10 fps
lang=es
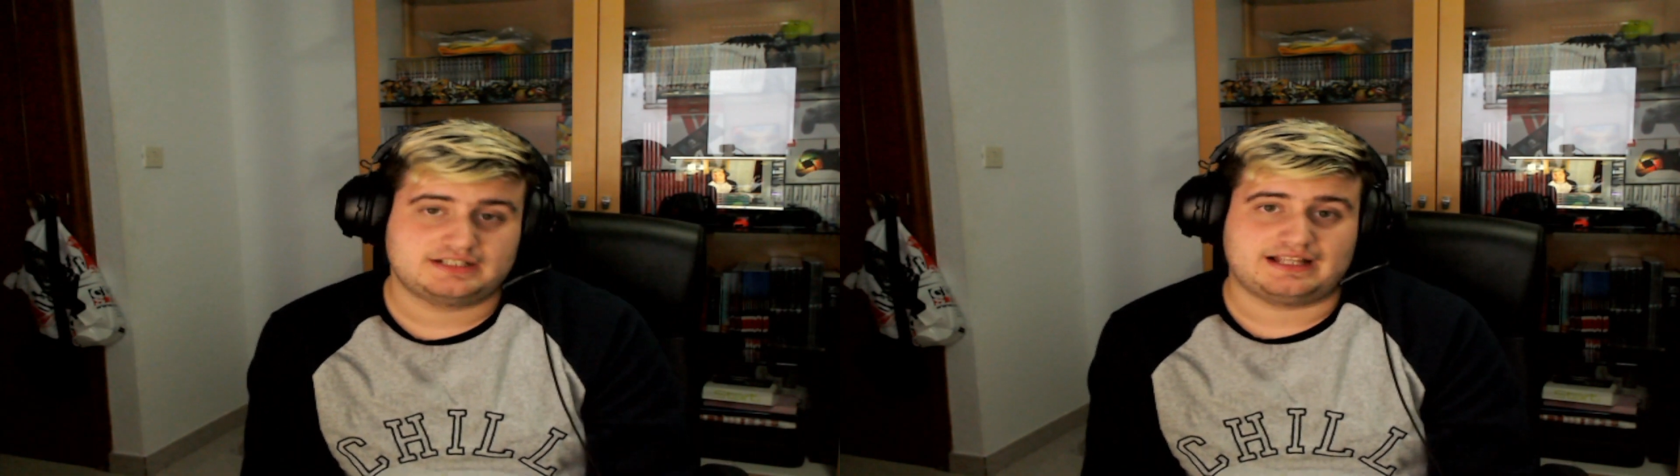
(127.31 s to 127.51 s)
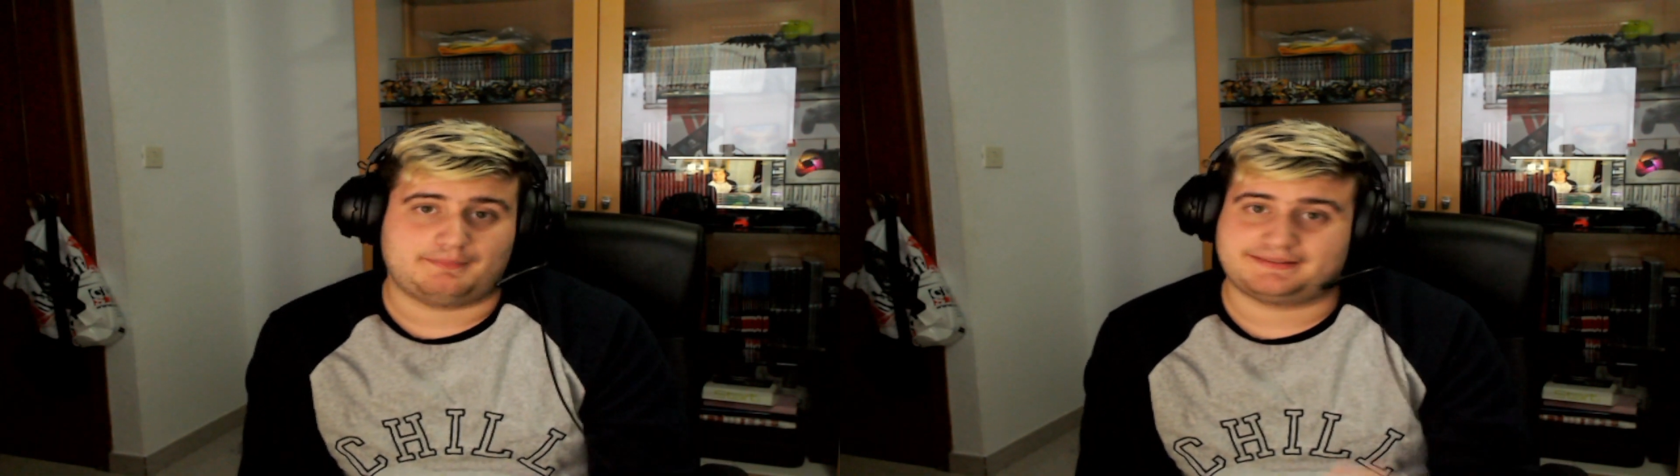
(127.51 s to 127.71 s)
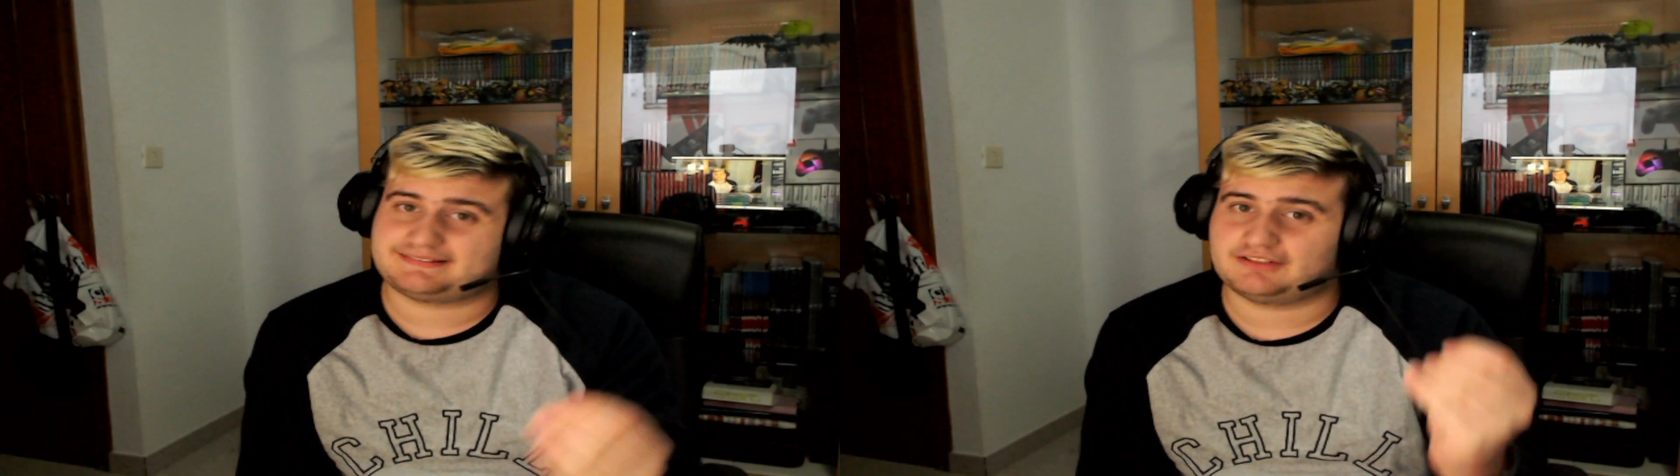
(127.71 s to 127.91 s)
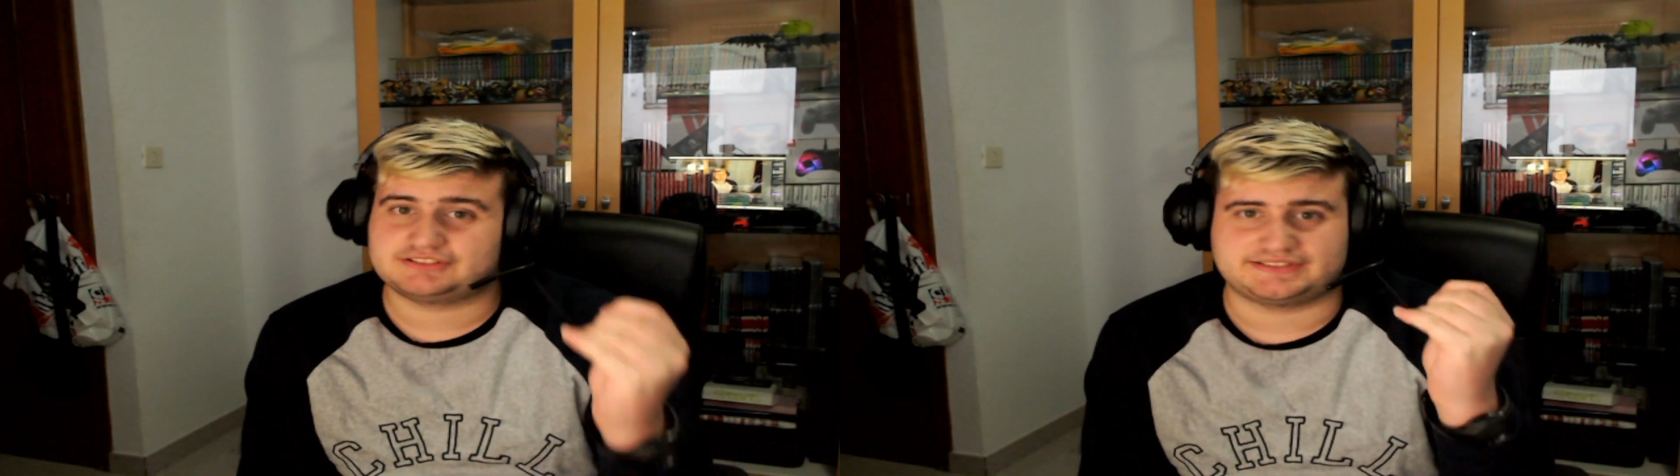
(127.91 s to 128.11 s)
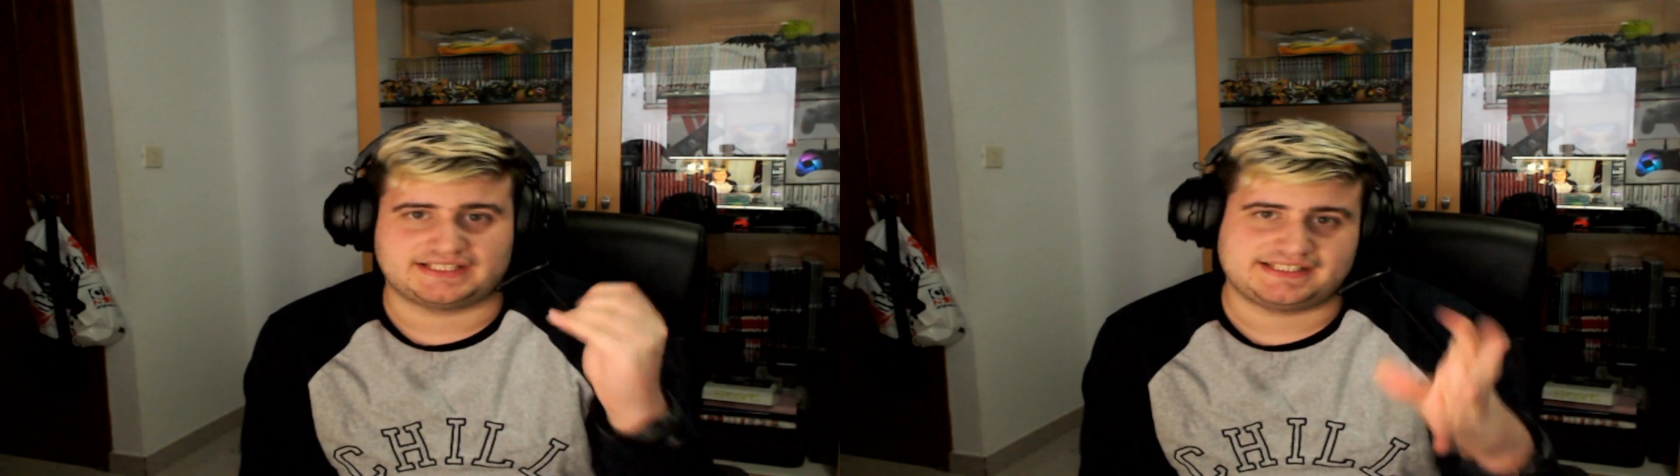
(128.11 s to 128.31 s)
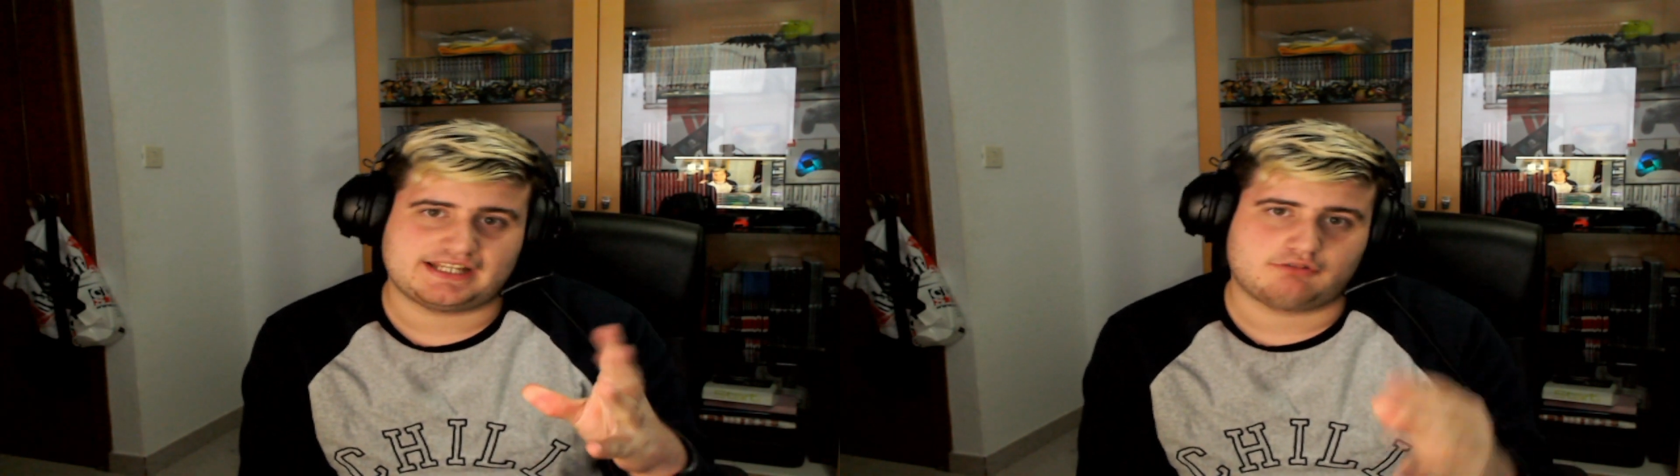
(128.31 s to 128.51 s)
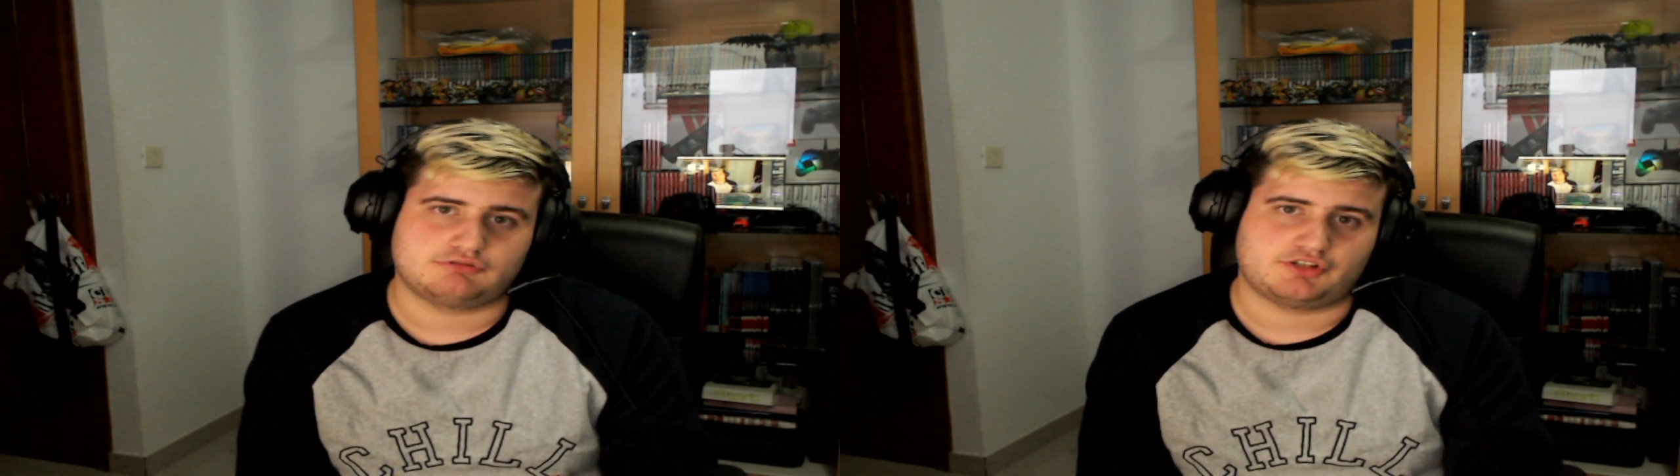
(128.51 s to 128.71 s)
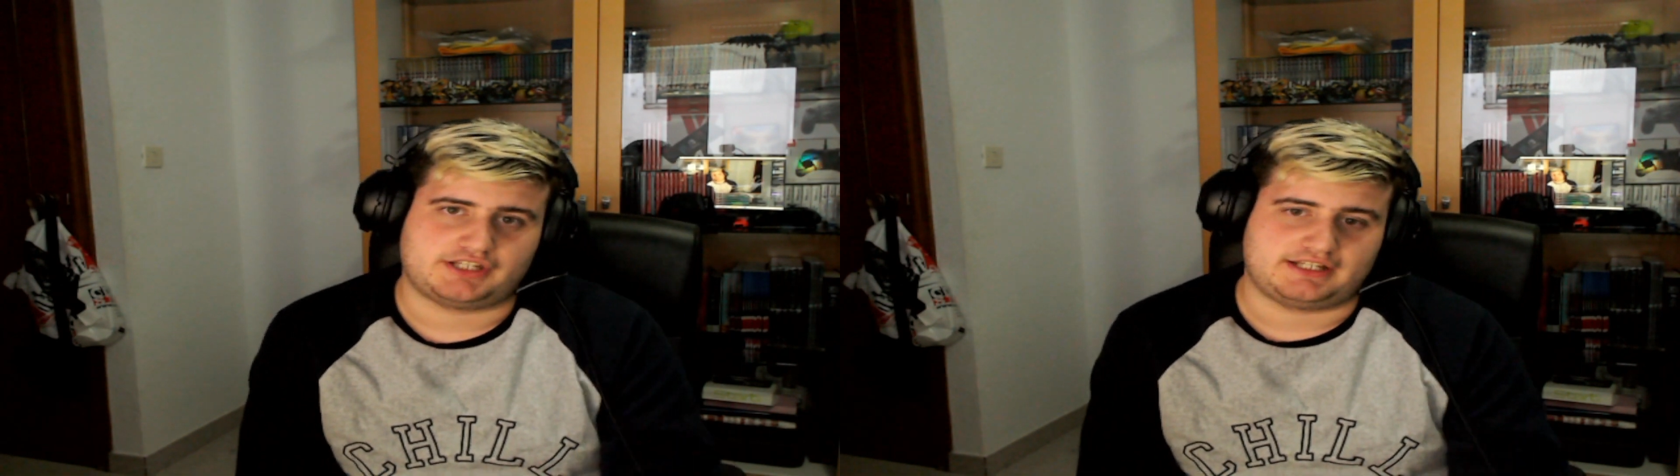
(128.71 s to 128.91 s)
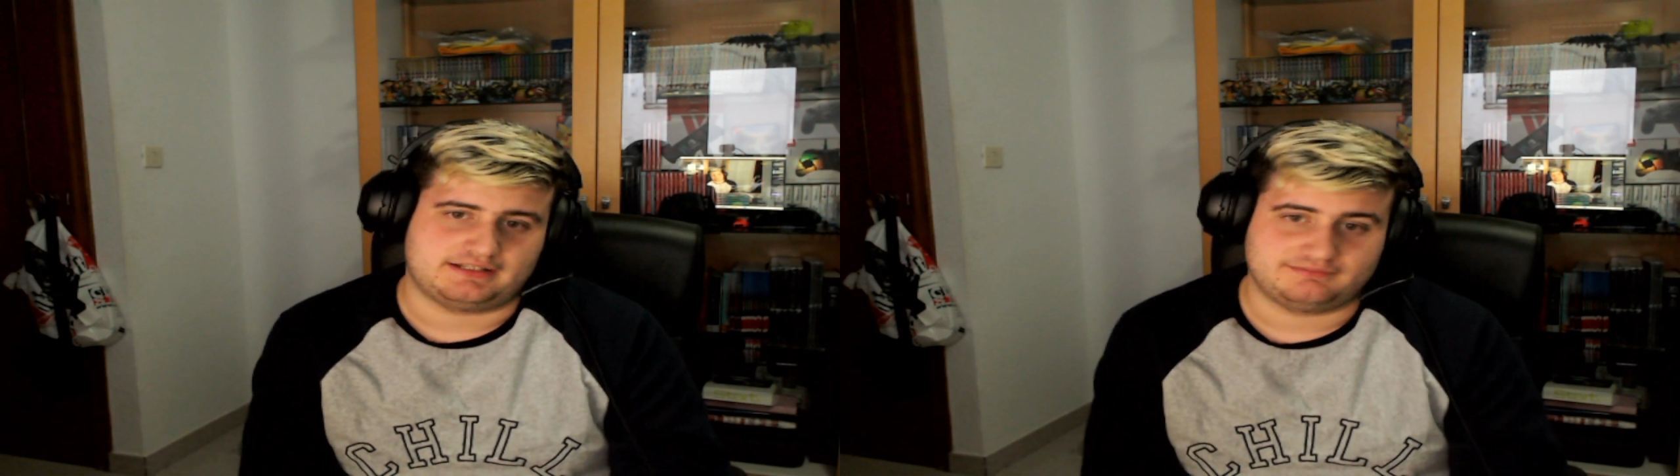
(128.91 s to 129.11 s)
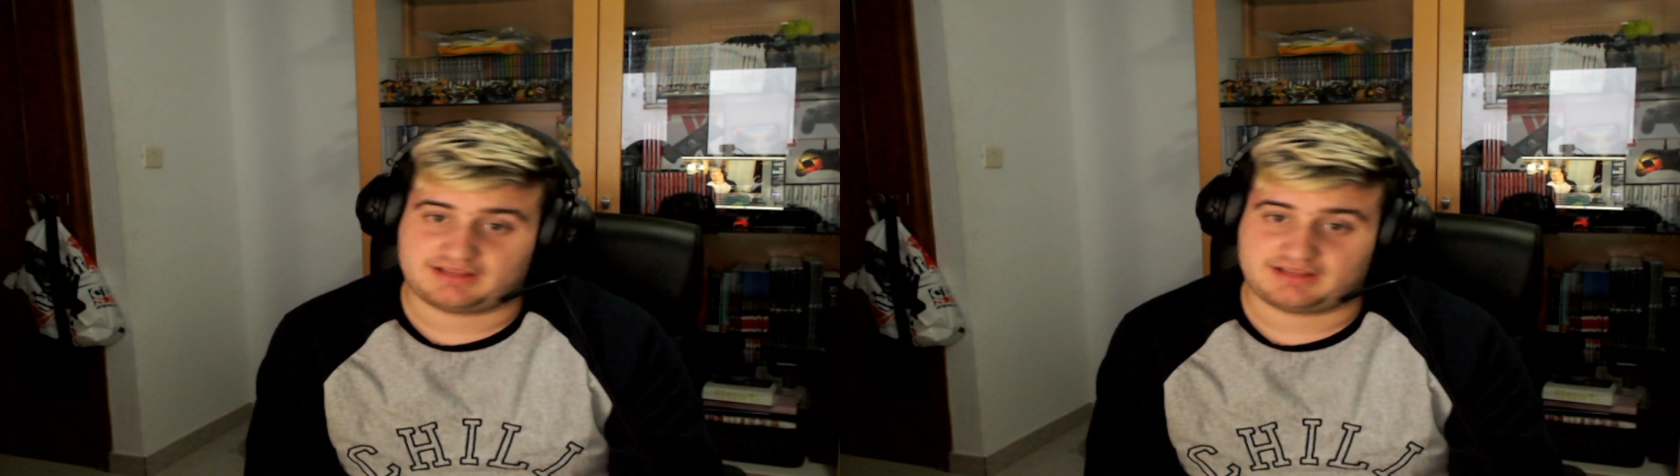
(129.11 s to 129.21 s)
habéis estado desde el día 1 y